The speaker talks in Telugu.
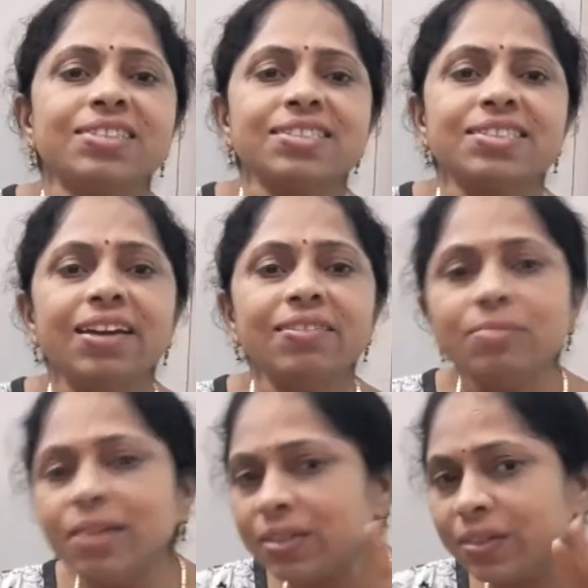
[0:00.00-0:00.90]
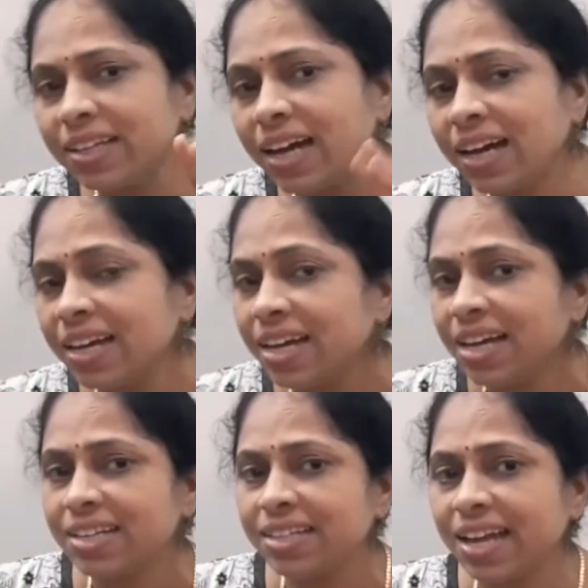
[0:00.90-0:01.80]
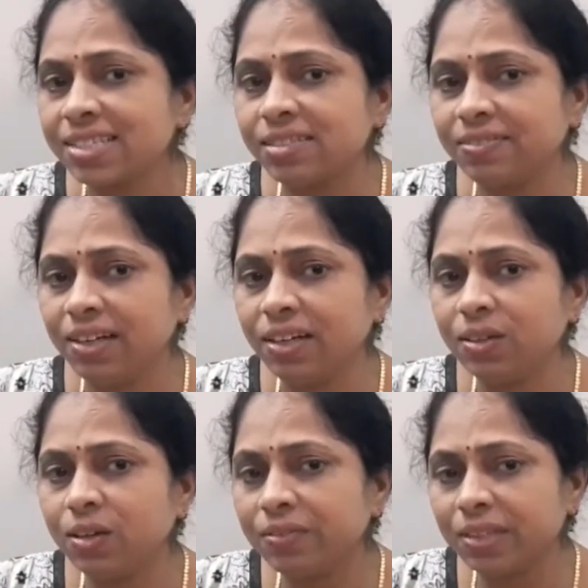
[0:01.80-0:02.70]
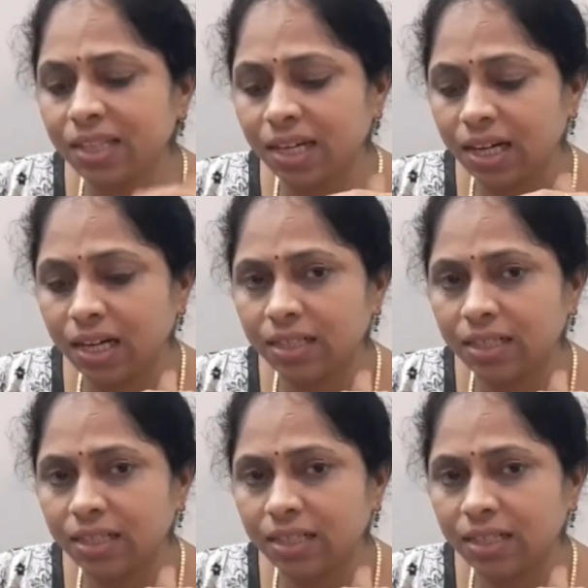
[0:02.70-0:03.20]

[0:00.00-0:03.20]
వచ్చేస్తాయి విల్ మీట్ యూ ద నెక్స్ట్ వీడియో విత్ ద